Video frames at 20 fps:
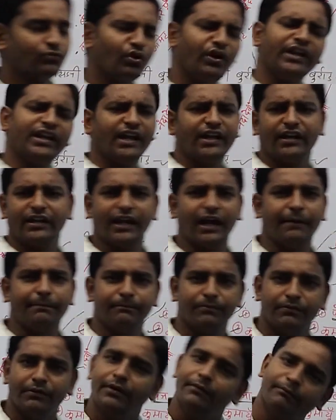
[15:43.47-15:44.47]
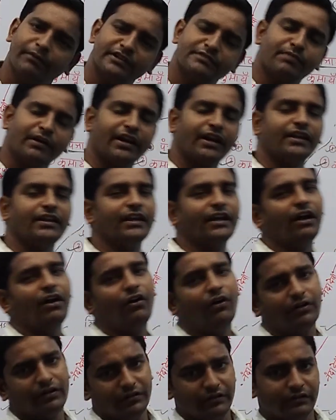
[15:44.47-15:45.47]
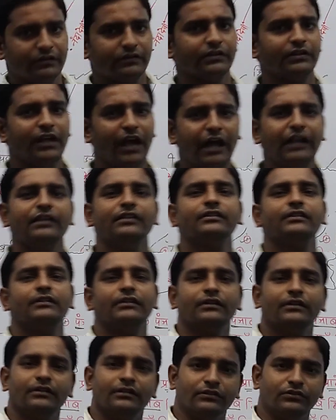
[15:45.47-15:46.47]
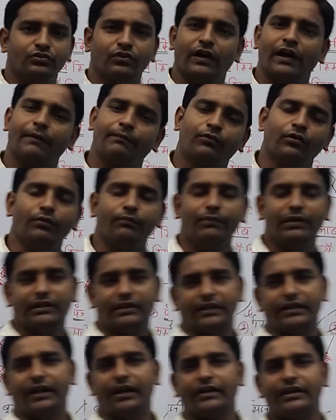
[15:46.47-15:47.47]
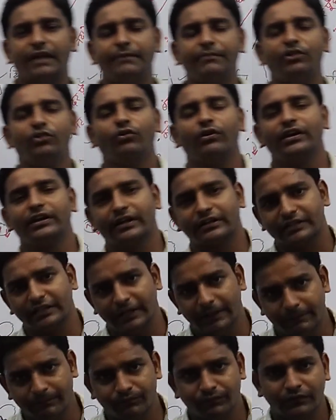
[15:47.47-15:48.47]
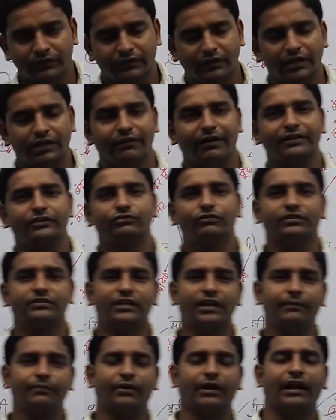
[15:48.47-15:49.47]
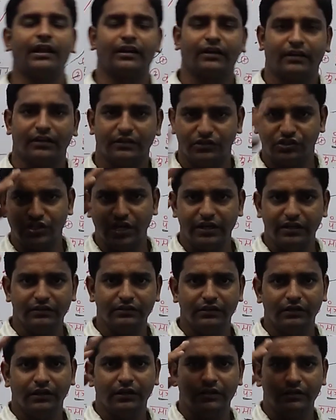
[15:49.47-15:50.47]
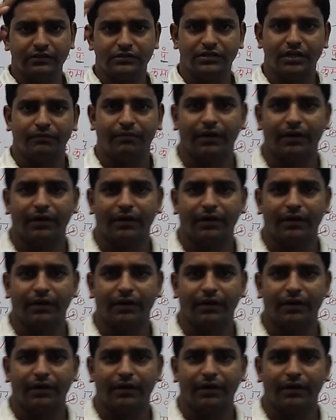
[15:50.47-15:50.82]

तो एक एक करके आप बस बने रहिएगा और ज्ञान जो है आपको मिलता जाएगा यही वीडियो को एंड करते हैं धन्यवाद स्वस्थ रहें अपना ख्याल रखें जय हिंद जय